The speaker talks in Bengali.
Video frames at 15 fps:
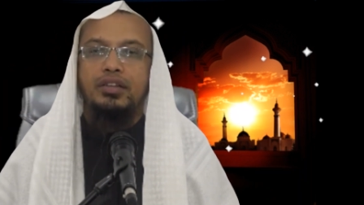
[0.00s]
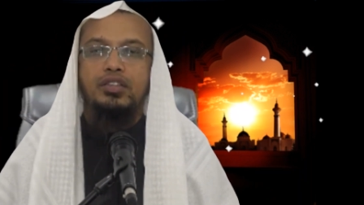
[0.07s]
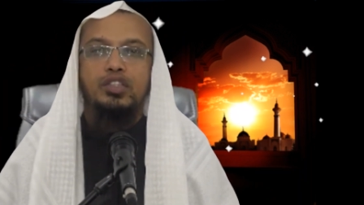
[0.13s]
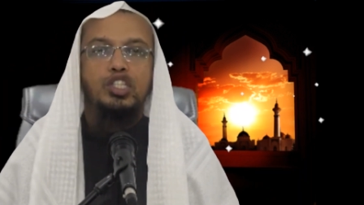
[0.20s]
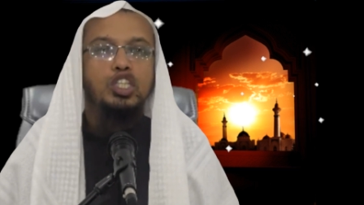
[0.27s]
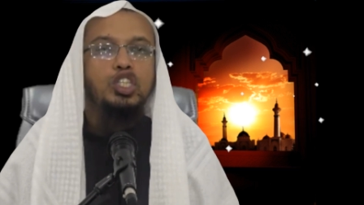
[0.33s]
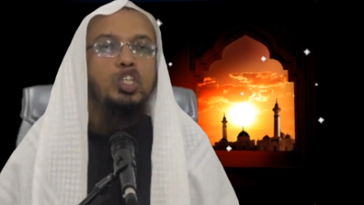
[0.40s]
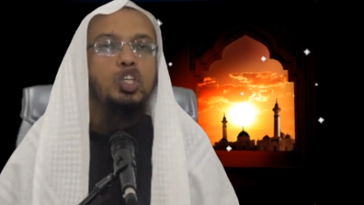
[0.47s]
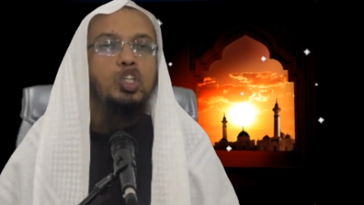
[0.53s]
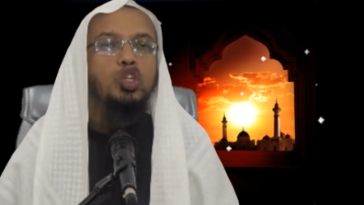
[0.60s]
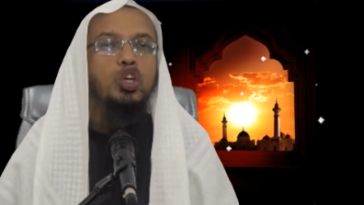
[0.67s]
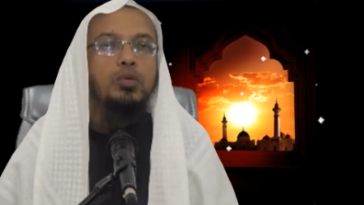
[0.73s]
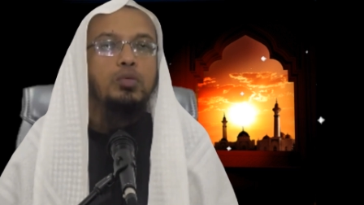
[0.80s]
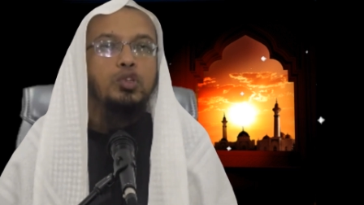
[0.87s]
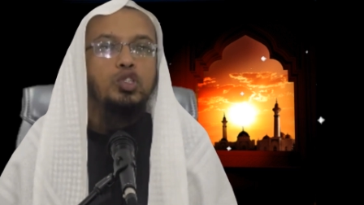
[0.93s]
দ্বিতীয়
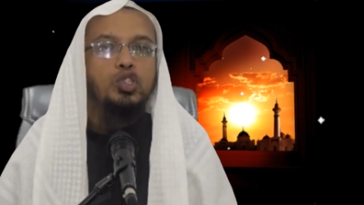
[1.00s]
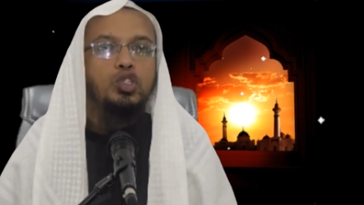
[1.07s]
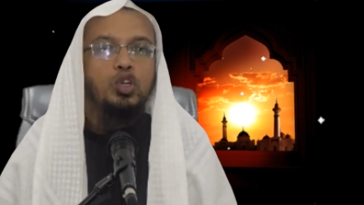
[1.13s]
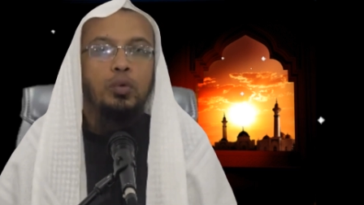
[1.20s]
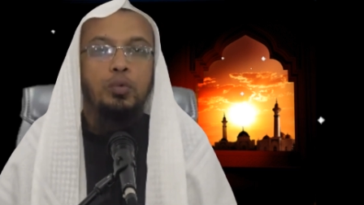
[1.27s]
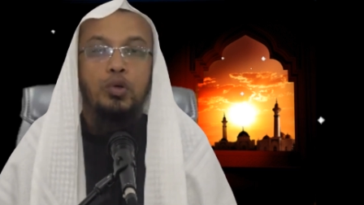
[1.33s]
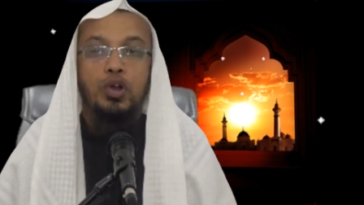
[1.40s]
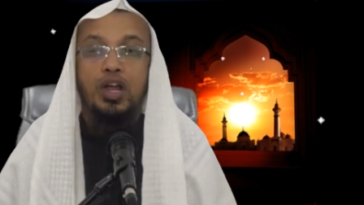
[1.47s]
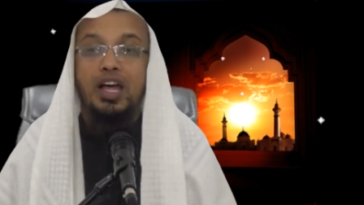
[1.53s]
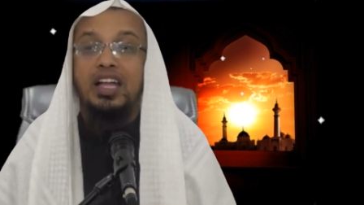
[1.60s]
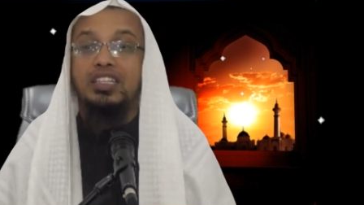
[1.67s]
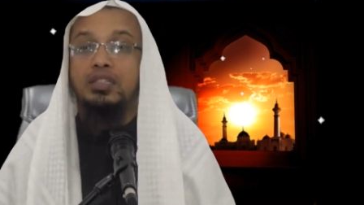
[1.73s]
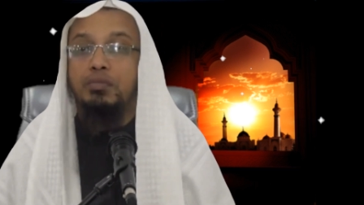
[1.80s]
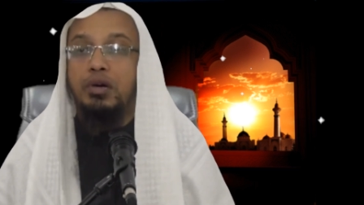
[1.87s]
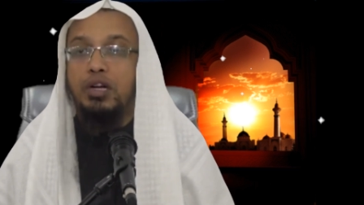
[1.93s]
সর্বোচ্চ অপরাধ
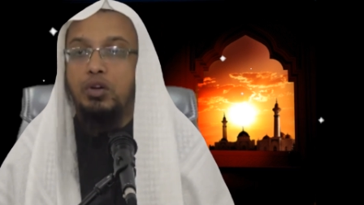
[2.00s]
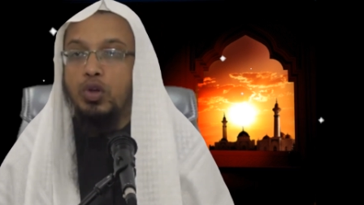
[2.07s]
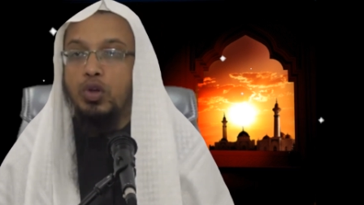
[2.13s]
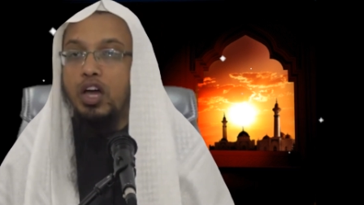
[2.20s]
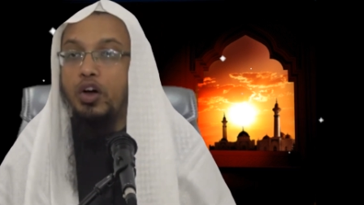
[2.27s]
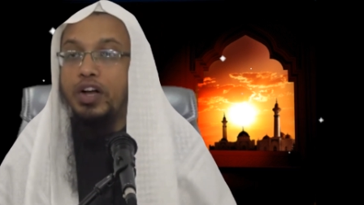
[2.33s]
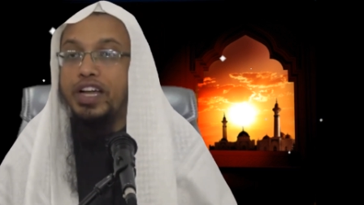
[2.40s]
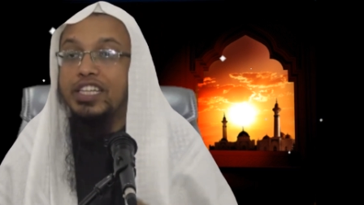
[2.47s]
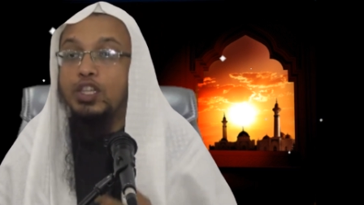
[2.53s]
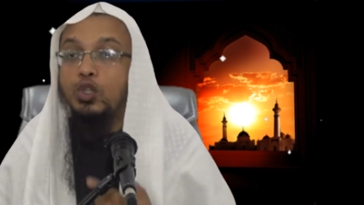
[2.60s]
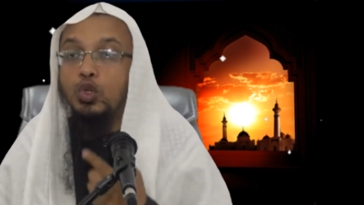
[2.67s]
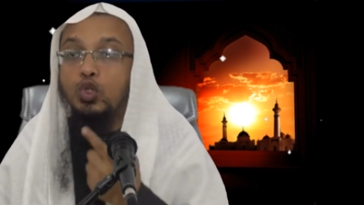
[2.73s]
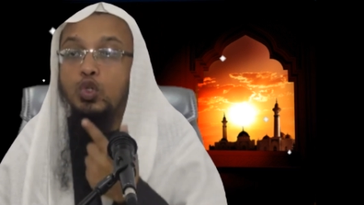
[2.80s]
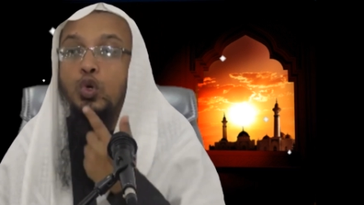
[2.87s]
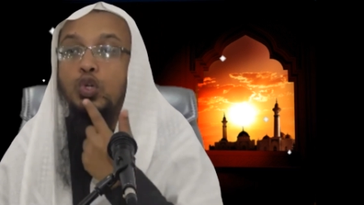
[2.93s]
বা গুণা হয় এই দুই
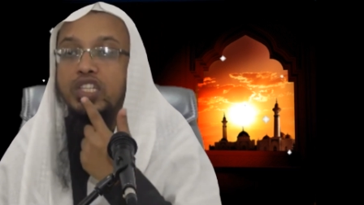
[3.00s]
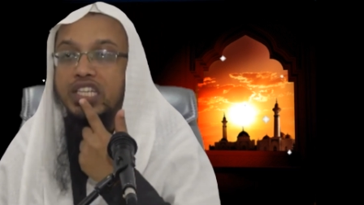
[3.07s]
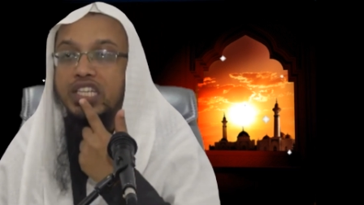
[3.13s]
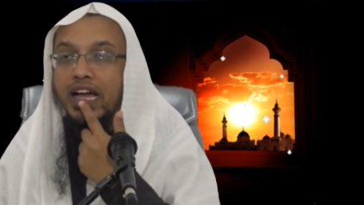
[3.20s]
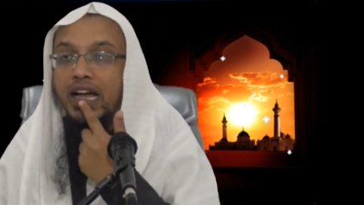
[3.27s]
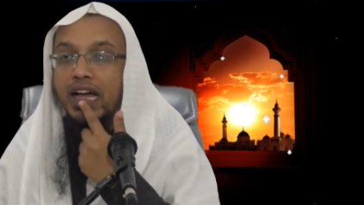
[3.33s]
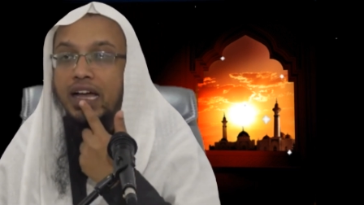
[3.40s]
ঠোঁট দিয়া